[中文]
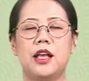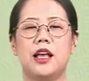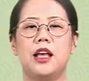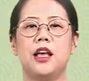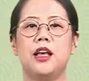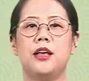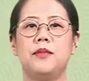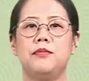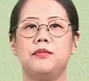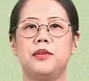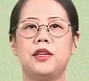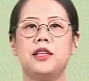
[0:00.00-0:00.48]

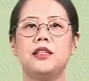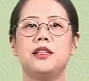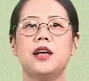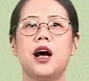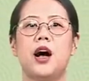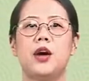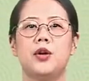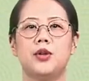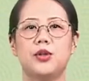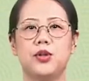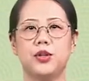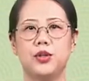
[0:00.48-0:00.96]
比较
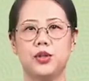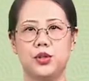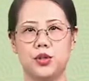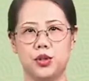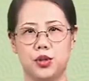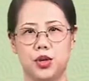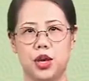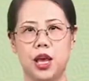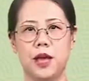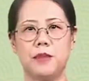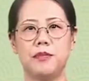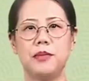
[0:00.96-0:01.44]

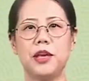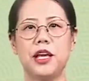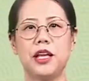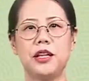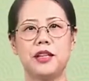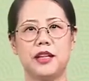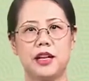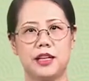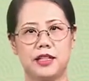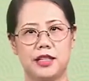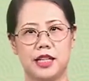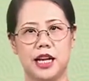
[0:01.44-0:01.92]
全面地
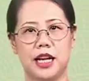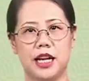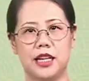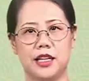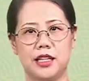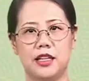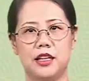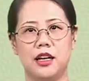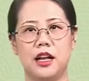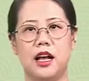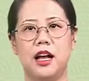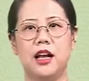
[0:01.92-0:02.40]
展示
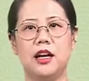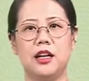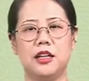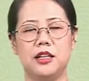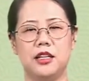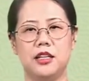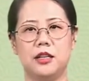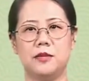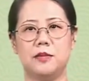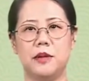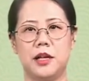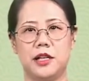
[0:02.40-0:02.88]
了日
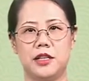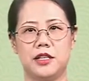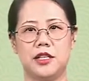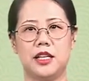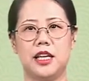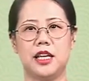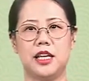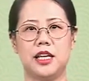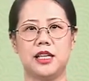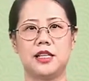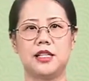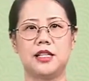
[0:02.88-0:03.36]
本这
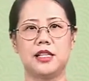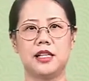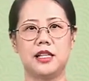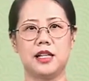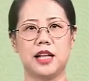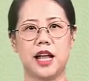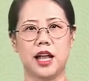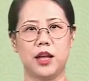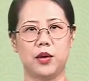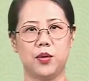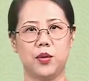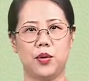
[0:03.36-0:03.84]
一近代
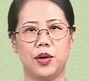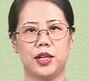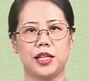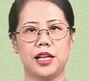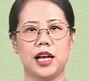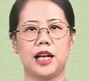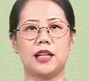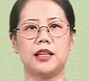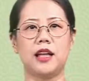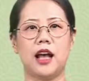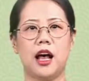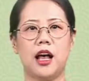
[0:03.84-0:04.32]
国家
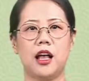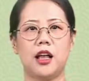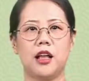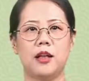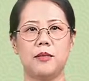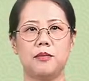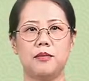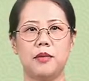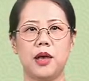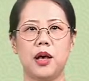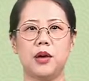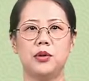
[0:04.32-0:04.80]
的
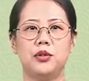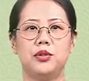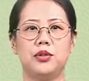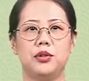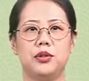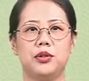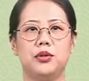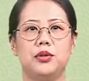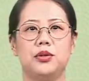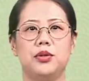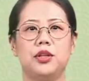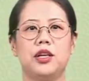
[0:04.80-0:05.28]
标准
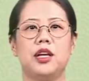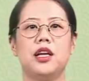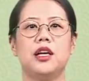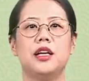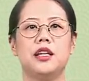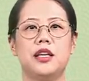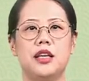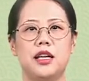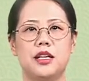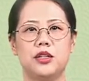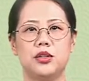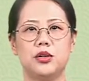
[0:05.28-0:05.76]
语，
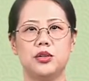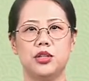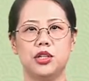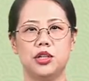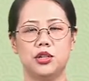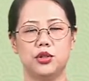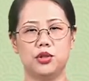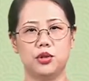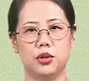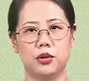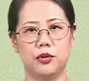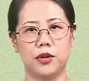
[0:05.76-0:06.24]
也就是
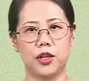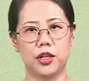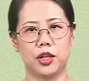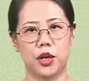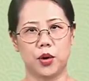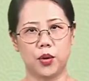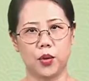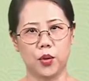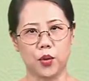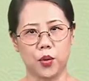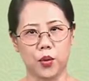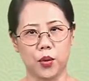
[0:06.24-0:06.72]
所谓的
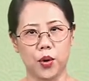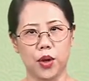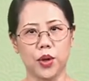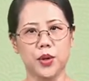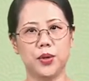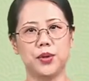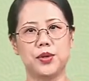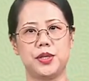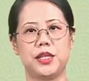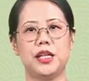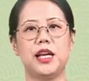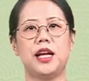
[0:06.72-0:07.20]
国语
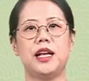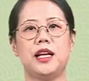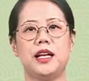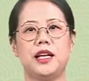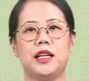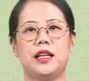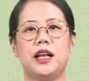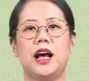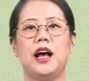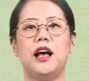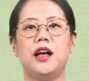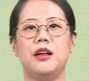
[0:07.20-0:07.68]
建立的
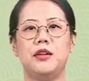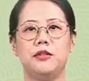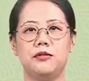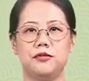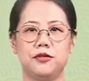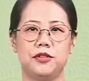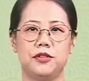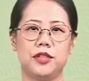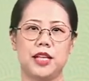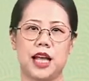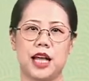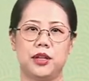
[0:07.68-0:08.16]
复
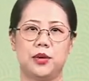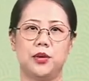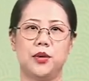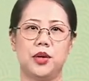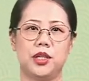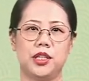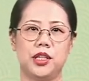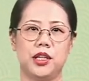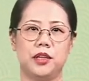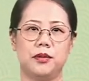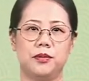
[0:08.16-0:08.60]
杂的过程。